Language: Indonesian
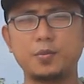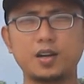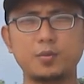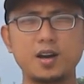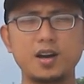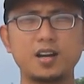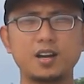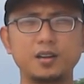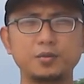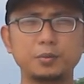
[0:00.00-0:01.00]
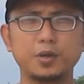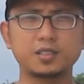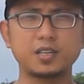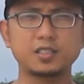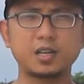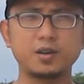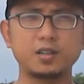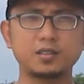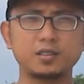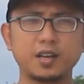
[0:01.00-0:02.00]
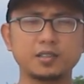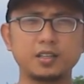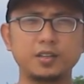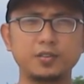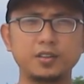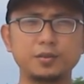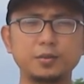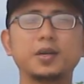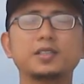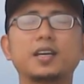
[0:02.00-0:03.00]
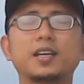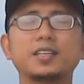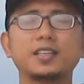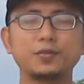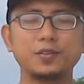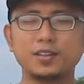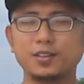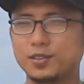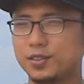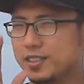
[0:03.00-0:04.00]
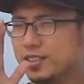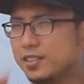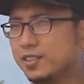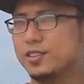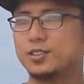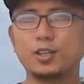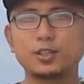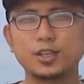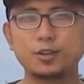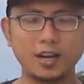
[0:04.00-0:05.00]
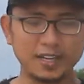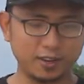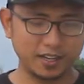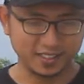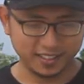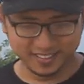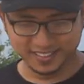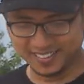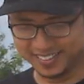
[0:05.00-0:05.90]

apa kabar pemirsa sahabat Triasa TV, pemirsa Triasa TV? Sorry, saya diulang, diulang, di.